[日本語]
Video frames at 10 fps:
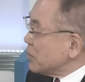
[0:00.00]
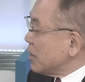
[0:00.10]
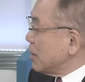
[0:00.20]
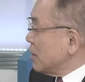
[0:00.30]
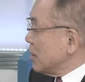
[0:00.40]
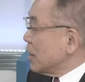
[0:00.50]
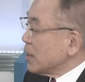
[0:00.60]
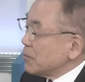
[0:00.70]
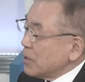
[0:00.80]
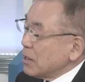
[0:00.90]

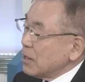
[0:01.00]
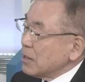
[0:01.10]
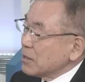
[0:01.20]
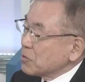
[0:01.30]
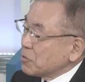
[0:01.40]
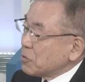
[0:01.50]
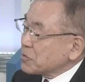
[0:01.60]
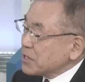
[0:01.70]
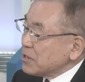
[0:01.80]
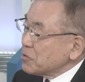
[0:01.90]
は
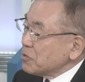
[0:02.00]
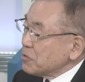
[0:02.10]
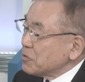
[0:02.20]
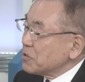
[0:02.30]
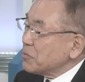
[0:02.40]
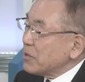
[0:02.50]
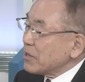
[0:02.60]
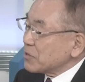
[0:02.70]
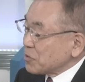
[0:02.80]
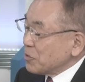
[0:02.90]
国債の利
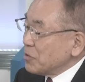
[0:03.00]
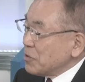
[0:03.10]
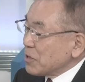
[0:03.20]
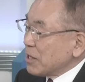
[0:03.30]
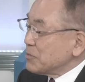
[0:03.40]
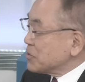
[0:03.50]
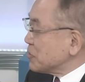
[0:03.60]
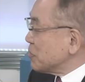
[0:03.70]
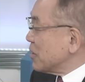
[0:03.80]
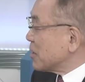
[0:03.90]
回りと株
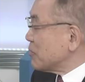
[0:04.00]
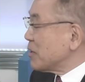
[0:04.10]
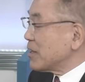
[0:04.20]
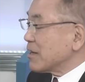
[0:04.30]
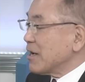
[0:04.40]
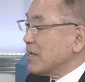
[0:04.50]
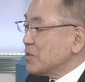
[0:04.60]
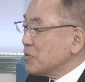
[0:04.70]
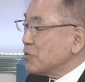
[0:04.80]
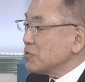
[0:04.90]
式の益回りが
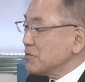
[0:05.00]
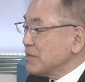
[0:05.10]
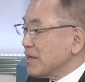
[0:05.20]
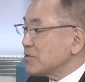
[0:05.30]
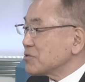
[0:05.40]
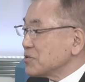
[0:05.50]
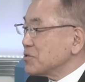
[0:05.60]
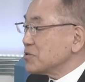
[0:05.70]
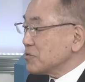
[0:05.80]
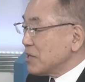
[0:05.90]
イコールになる
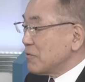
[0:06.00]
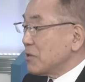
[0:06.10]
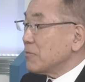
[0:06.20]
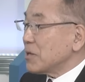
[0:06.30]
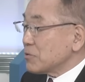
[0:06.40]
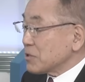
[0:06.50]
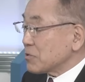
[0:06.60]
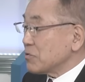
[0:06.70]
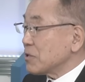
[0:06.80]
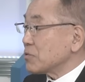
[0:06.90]
水準がフェアバリューだ
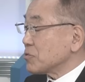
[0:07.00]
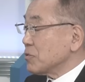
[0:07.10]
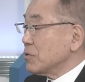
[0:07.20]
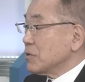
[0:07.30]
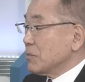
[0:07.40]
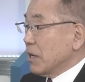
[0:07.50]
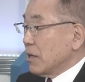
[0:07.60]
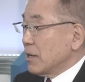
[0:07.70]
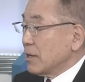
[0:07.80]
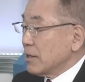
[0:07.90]
というようなことを、
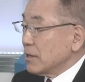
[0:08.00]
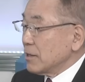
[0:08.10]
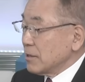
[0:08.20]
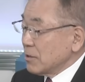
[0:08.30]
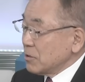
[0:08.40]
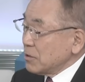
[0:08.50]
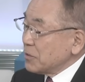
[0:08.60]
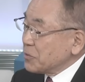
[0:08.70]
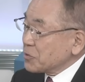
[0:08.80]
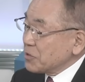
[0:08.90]

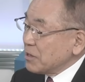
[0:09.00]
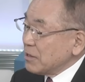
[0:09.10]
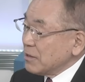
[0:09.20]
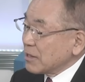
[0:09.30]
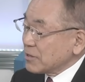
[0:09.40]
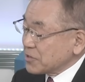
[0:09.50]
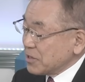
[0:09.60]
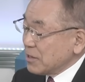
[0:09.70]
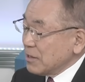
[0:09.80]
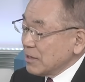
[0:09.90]
レポートでかつ
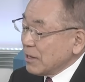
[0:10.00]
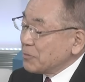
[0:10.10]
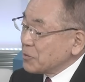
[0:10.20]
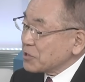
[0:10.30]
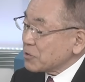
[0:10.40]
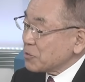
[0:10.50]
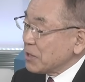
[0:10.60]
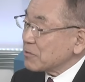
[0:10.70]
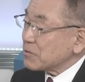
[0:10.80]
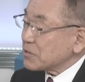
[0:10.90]
て発表したこと
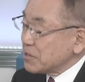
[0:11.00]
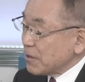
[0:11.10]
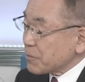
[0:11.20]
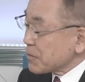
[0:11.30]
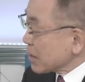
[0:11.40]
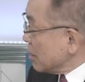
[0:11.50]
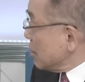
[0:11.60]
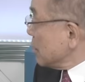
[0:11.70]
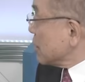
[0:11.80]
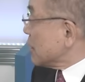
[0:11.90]
もあるんですね。
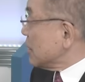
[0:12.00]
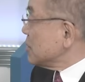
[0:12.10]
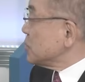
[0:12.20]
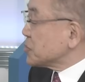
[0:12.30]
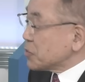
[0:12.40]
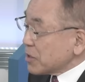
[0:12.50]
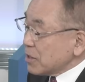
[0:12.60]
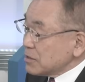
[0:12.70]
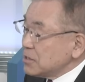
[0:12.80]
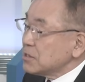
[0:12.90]
で仮にそれ
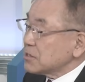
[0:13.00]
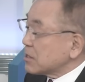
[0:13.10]
が事実